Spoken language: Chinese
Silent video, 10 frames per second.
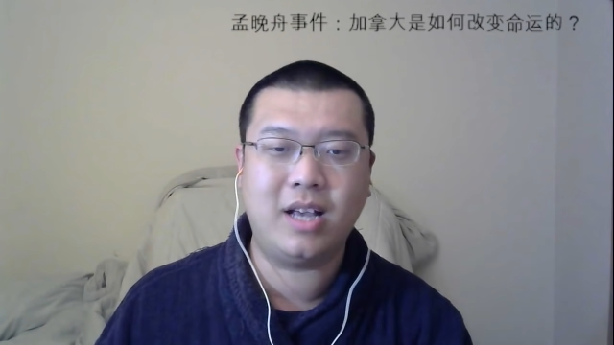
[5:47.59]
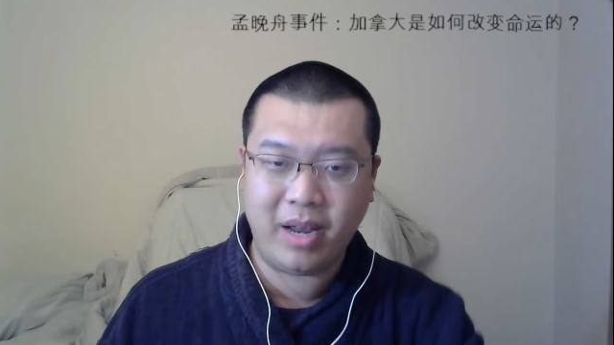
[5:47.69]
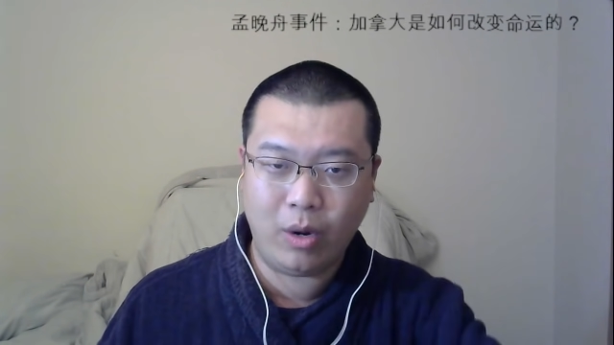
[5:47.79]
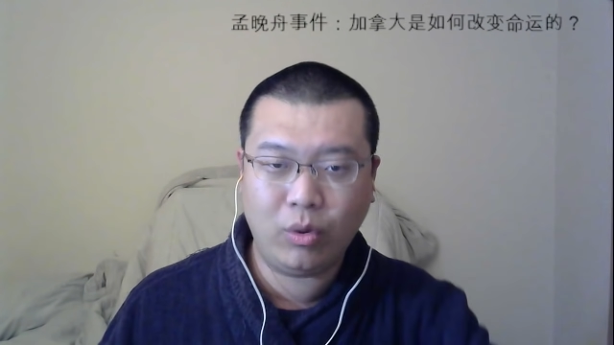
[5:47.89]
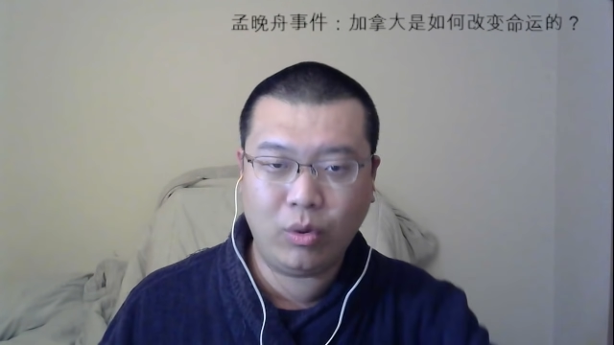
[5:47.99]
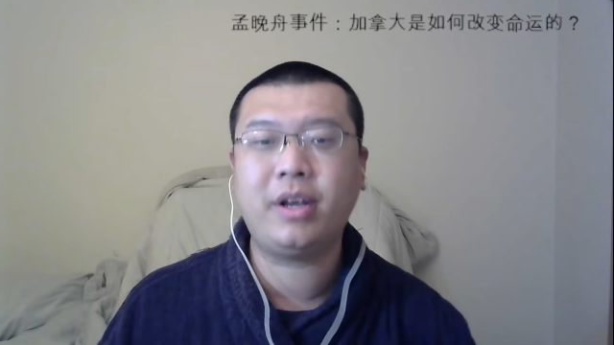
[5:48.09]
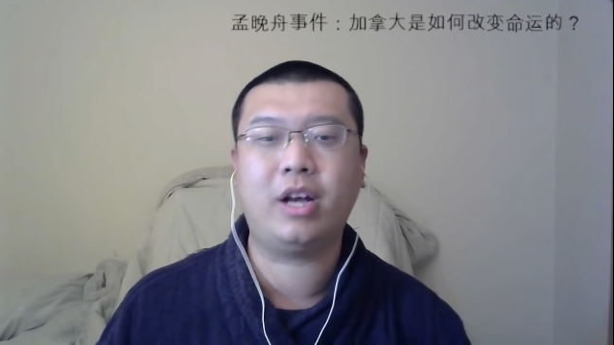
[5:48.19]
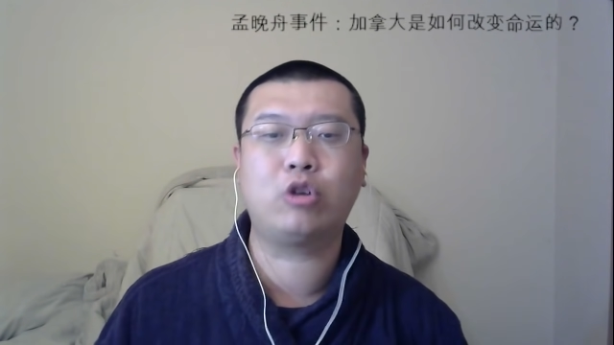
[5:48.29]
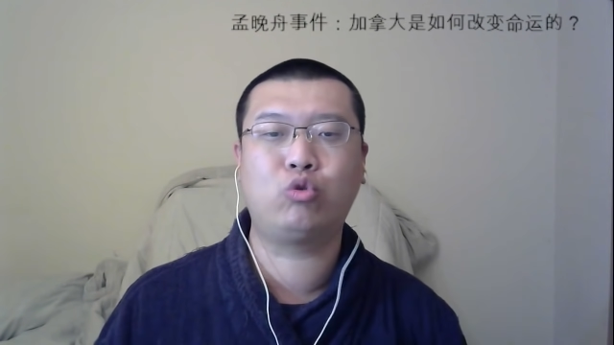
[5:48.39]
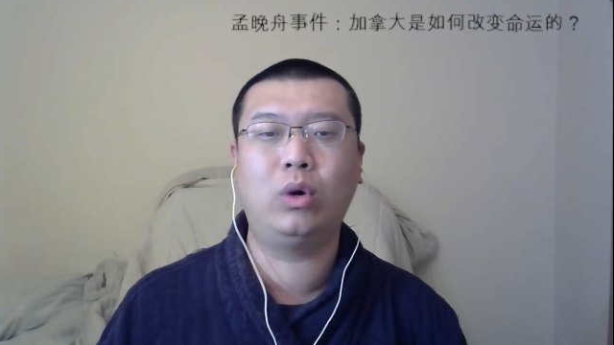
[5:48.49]
美国那边也
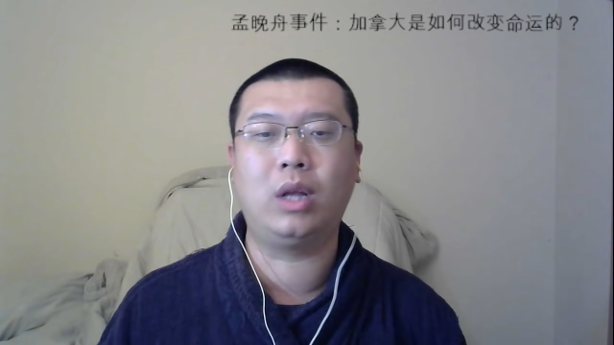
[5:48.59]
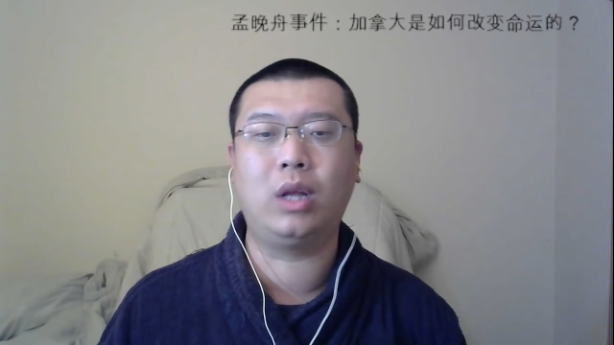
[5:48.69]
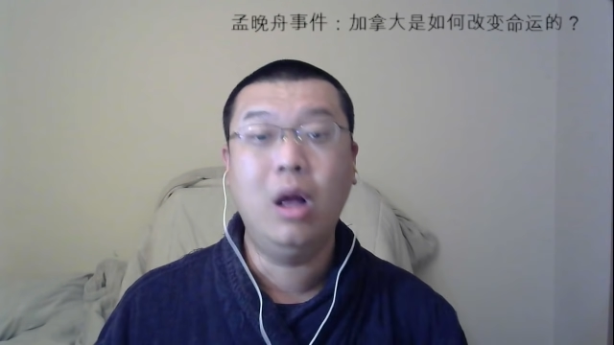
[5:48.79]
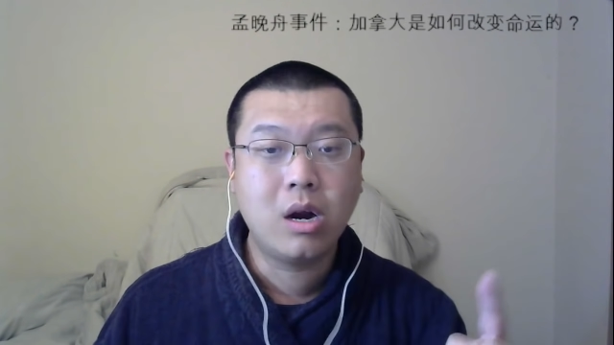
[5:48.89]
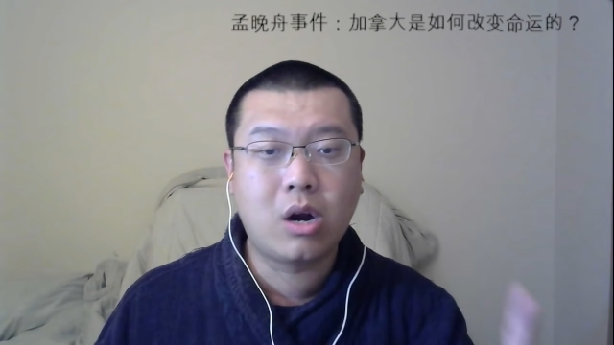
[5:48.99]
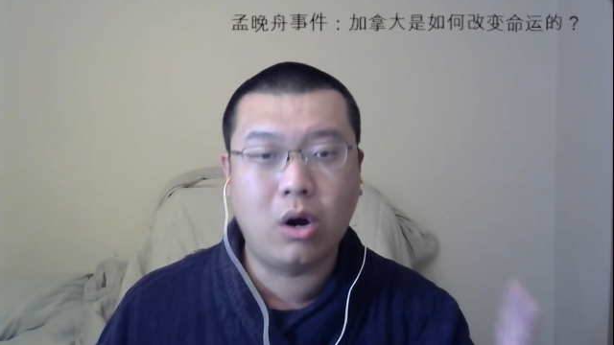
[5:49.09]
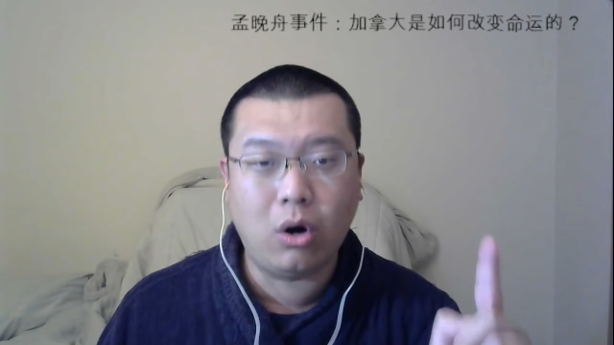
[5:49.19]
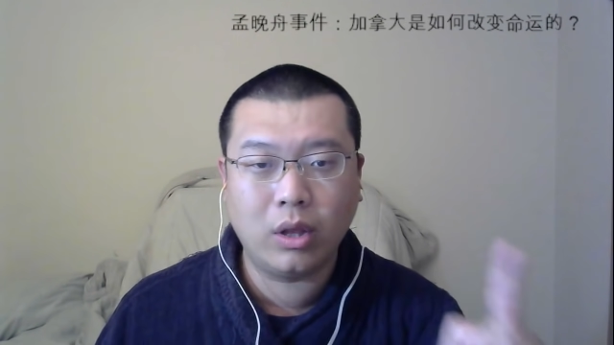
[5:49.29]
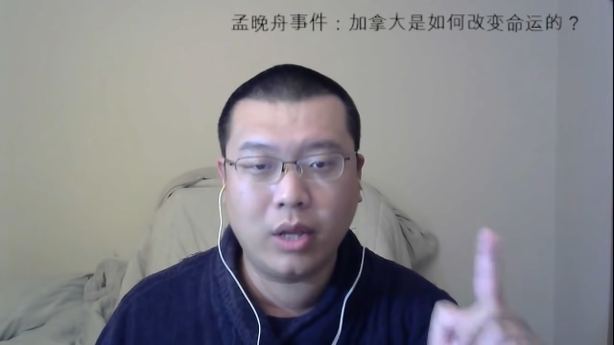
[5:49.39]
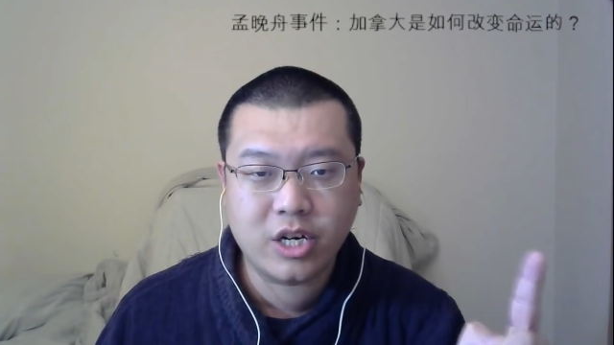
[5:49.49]
说
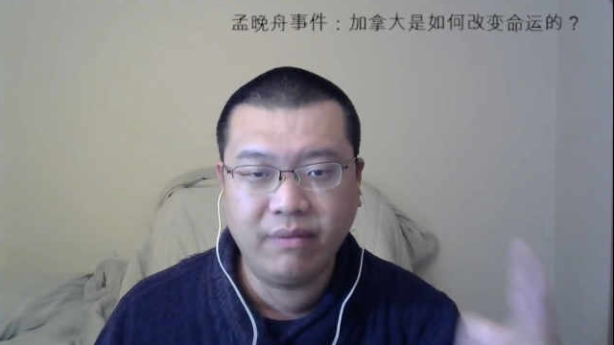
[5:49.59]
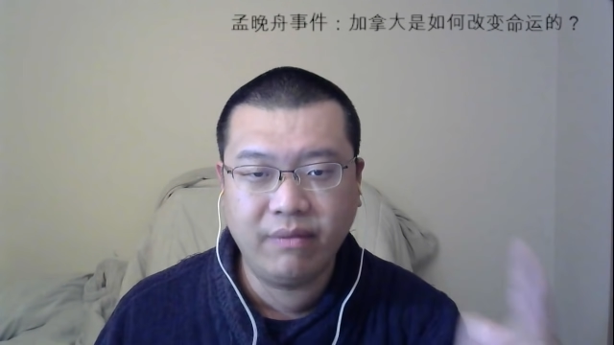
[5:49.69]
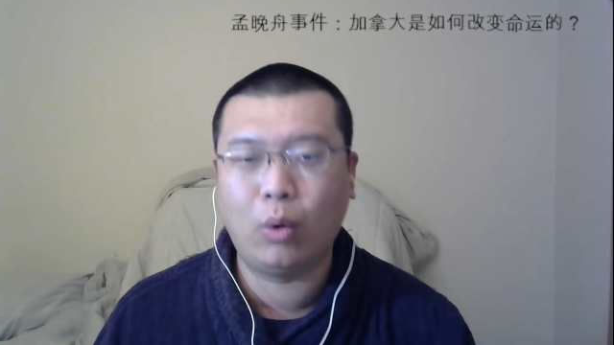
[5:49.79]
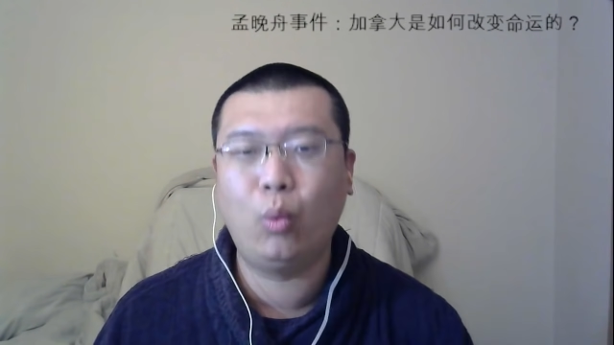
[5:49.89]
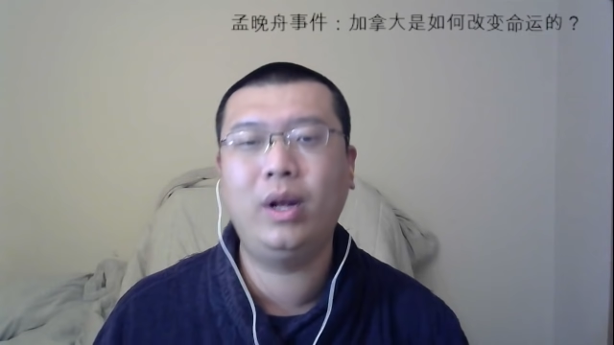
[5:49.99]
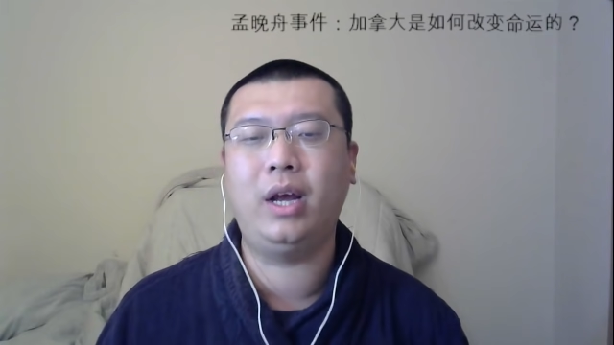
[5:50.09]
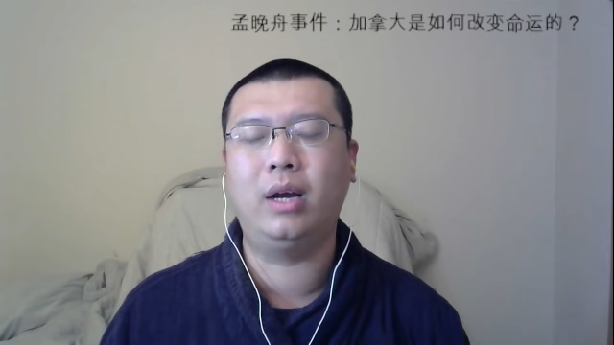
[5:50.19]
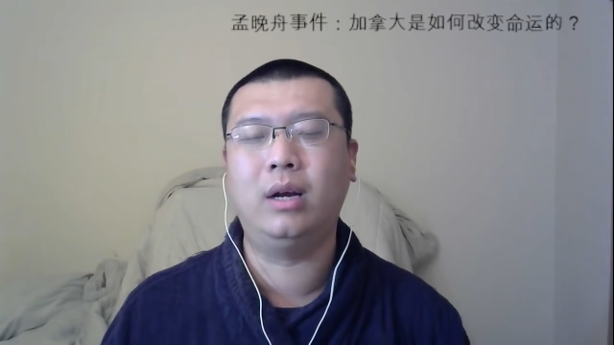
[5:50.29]
了，coalition of the willing，